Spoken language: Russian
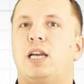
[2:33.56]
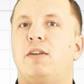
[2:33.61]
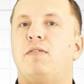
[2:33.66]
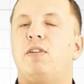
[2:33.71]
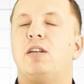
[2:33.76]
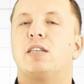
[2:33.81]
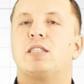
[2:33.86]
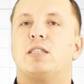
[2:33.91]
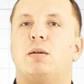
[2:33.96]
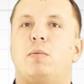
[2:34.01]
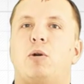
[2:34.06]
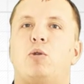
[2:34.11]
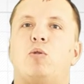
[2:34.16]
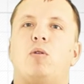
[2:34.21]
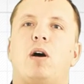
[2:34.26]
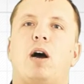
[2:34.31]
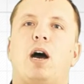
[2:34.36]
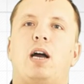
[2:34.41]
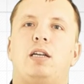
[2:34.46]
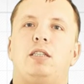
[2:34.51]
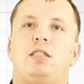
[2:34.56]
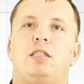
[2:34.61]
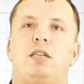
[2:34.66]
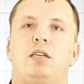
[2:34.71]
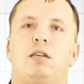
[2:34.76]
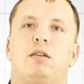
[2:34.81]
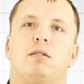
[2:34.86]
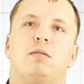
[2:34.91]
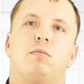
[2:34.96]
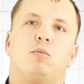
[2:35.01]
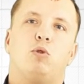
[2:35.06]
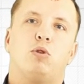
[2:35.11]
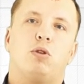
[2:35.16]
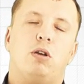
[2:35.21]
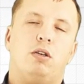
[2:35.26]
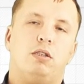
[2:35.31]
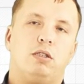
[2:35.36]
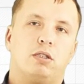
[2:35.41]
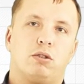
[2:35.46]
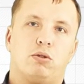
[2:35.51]
Требования к самому ID
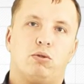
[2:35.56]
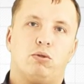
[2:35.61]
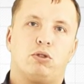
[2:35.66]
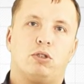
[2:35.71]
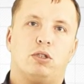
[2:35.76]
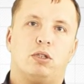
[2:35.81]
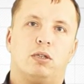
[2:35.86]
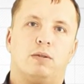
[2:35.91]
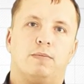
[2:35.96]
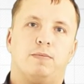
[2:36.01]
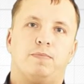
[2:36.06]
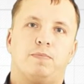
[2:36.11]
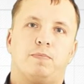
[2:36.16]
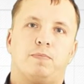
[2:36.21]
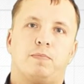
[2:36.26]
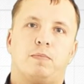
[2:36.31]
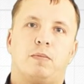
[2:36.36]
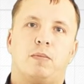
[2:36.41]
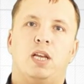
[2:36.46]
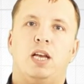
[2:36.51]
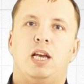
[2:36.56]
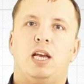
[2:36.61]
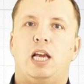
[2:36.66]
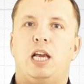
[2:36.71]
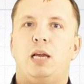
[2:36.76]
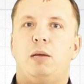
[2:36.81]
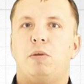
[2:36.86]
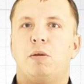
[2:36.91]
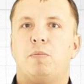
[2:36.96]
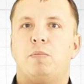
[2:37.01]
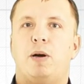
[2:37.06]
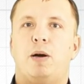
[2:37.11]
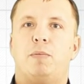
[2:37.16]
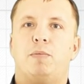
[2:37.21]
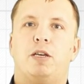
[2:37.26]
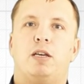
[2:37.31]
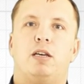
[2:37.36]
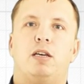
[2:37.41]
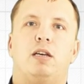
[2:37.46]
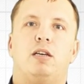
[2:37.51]
модуля несложные. Имя
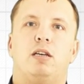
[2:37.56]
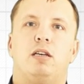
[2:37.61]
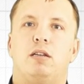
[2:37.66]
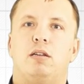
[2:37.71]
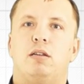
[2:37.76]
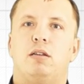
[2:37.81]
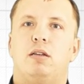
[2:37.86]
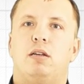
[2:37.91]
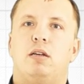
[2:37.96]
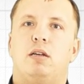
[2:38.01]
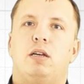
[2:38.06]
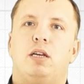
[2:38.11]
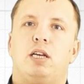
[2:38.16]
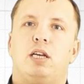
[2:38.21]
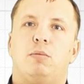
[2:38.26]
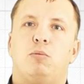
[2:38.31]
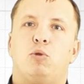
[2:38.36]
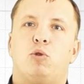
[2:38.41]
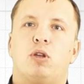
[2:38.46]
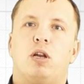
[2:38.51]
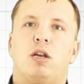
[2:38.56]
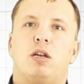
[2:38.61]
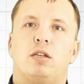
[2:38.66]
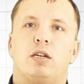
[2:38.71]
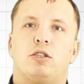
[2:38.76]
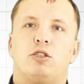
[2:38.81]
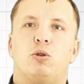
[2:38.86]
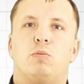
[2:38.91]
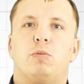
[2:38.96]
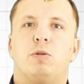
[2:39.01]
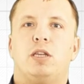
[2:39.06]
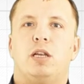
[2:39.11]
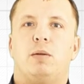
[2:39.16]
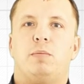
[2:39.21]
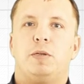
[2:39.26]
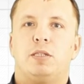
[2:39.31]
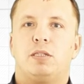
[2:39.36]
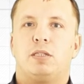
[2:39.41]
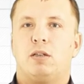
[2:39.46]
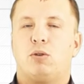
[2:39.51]
папки и модуля должно быть
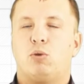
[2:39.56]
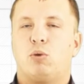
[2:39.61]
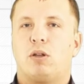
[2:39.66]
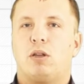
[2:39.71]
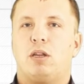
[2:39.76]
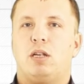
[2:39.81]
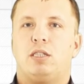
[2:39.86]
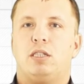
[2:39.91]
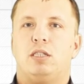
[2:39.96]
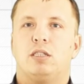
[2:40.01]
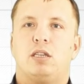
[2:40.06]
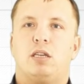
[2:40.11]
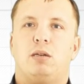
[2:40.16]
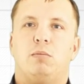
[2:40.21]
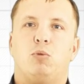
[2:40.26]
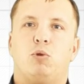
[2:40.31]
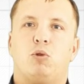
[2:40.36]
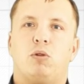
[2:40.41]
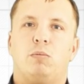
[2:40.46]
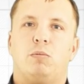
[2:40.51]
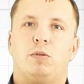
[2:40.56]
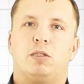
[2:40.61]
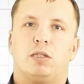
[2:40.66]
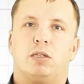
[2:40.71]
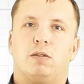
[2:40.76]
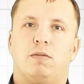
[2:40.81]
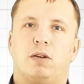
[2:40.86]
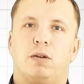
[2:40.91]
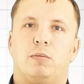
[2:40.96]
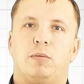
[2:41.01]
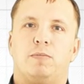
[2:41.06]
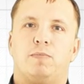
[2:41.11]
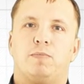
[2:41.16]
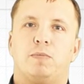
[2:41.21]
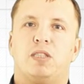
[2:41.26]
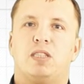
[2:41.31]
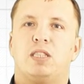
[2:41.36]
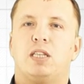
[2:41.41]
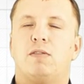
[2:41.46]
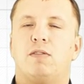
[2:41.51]
написано только латинскими буквами и цифрами.
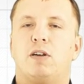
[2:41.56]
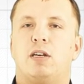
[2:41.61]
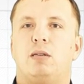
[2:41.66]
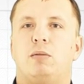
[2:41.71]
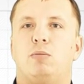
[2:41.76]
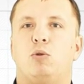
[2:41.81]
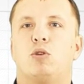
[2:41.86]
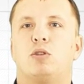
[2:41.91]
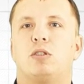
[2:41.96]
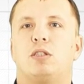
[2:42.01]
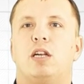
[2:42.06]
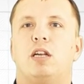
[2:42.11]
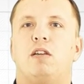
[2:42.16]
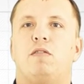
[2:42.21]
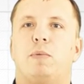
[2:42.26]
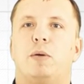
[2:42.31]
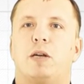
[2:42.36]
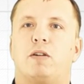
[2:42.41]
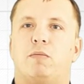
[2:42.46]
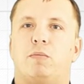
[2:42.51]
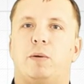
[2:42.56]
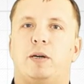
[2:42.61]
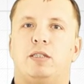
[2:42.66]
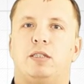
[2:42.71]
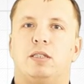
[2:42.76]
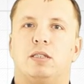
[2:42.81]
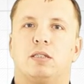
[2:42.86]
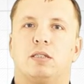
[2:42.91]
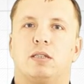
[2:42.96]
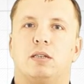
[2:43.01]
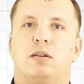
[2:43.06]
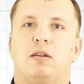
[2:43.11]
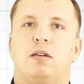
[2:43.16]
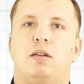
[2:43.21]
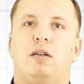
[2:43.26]
Цифры не могут стоять в первой позиции.